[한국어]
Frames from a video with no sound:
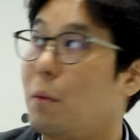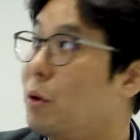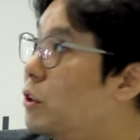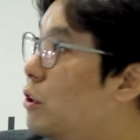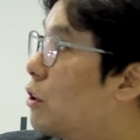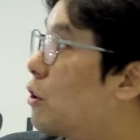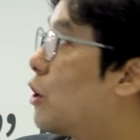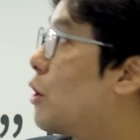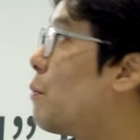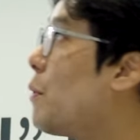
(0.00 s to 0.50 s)

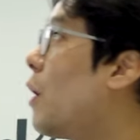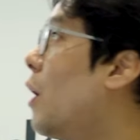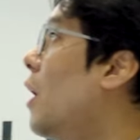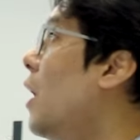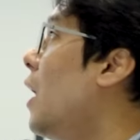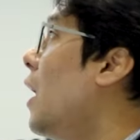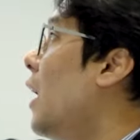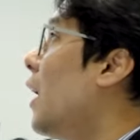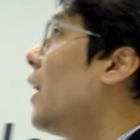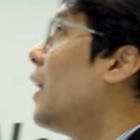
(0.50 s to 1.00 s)
먼저 그러면
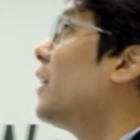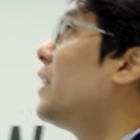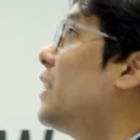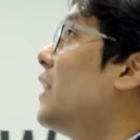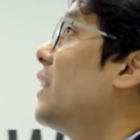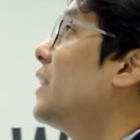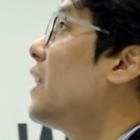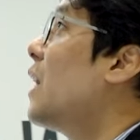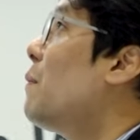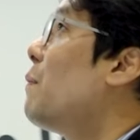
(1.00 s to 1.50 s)

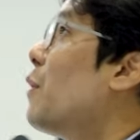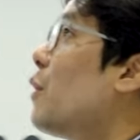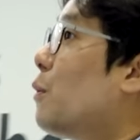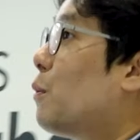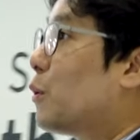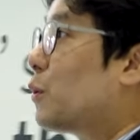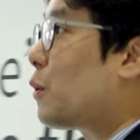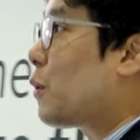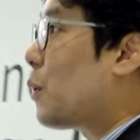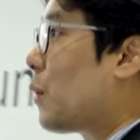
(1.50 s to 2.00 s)
하나씩
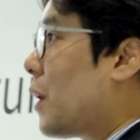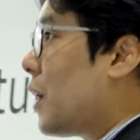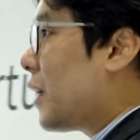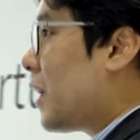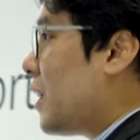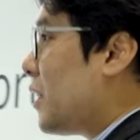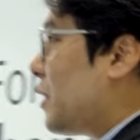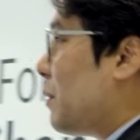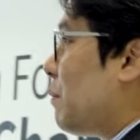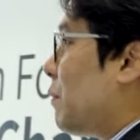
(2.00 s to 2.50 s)
살펴보도록
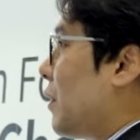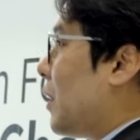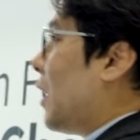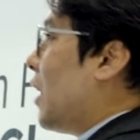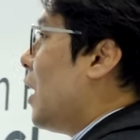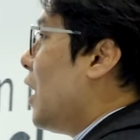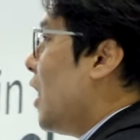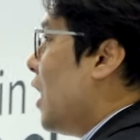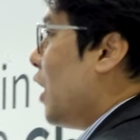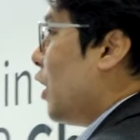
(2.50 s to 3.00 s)
하겠습니다.
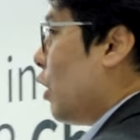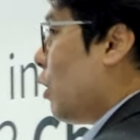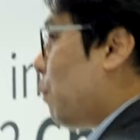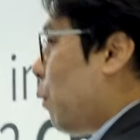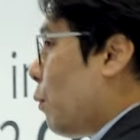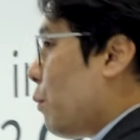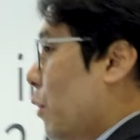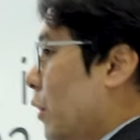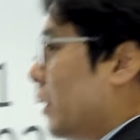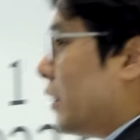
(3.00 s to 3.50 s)
여기
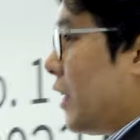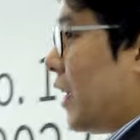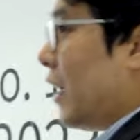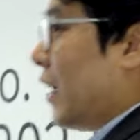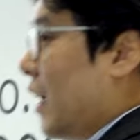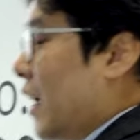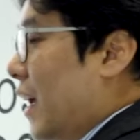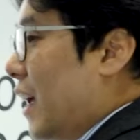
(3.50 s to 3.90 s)
보면 이제